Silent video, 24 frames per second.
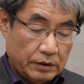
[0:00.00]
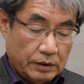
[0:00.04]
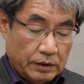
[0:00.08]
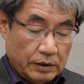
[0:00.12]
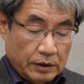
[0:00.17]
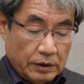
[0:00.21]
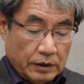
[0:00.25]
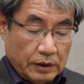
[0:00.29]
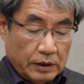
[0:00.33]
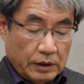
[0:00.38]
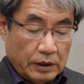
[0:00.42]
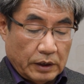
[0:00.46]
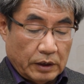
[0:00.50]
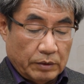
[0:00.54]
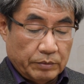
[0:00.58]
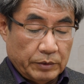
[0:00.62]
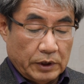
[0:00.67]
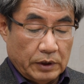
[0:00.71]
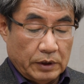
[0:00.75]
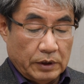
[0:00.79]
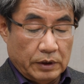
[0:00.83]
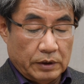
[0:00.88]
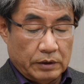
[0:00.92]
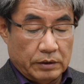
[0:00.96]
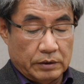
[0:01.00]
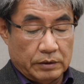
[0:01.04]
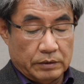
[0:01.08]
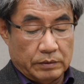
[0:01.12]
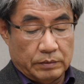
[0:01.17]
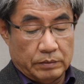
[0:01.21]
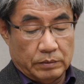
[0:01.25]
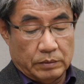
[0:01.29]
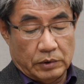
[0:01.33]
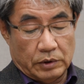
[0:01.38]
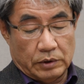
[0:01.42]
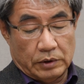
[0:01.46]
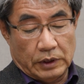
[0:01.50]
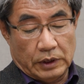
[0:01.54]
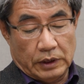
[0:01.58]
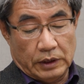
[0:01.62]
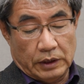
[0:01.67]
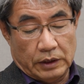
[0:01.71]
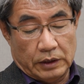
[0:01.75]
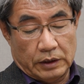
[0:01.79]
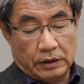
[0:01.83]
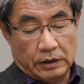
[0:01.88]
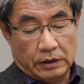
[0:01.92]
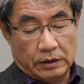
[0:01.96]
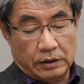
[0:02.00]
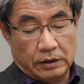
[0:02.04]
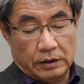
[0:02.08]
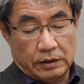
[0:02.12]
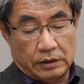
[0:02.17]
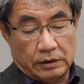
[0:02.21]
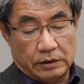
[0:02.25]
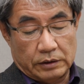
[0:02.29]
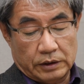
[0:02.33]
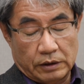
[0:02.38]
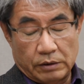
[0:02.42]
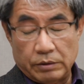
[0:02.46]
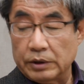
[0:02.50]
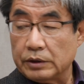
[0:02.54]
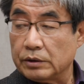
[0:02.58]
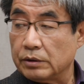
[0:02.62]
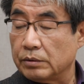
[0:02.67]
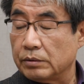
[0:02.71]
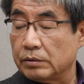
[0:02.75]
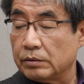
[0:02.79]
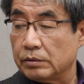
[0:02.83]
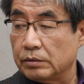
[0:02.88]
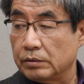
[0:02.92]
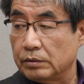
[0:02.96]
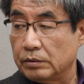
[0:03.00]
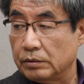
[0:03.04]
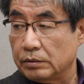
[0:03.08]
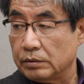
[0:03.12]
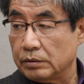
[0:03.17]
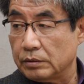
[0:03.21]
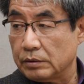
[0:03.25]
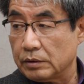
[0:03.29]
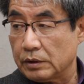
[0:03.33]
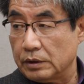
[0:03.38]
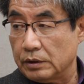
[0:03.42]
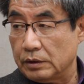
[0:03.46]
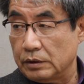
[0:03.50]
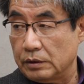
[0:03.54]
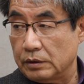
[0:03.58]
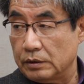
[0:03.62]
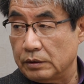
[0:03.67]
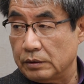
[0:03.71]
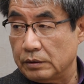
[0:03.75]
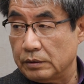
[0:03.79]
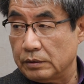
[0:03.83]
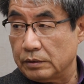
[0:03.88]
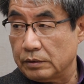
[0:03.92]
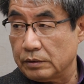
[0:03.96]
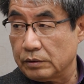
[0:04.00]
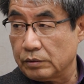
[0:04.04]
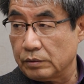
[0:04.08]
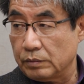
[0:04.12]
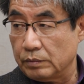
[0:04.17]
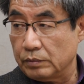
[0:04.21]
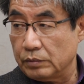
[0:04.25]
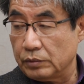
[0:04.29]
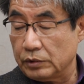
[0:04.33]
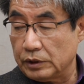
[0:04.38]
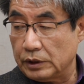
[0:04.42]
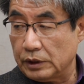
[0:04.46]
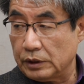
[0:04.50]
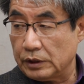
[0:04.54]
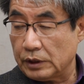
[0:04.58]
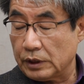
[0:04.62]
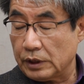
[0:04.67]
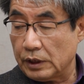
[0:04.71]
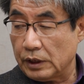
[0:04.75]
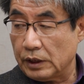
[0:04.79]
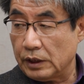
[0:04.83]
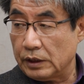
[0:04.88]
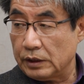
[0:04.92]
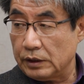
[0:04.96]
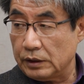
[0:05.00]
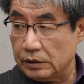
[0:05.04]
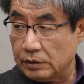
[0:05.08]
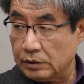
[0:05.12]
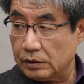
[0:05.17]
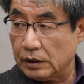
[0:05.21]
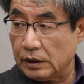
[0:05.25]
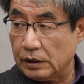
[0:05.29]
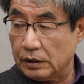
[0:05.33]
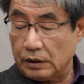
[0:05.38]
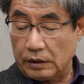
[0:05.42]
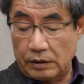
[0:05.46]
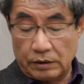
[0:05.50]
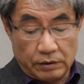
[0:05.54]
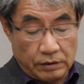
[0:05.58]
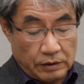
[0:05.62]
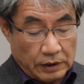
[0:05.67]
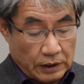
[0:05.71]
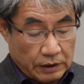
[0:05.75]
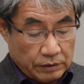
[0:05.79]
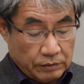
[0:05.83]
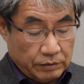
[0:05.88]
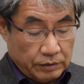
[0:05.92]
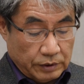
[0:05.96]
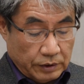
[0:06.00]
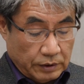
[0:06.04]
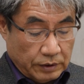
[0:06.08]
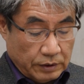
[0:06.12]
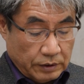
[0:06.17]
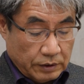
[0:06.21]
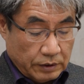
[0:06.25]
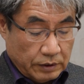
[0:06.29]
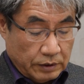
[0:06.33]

네, 네, 네 아마 뭔가 그 사회적으로 그 좀 문제 제기가 있어야 될 것 같고요.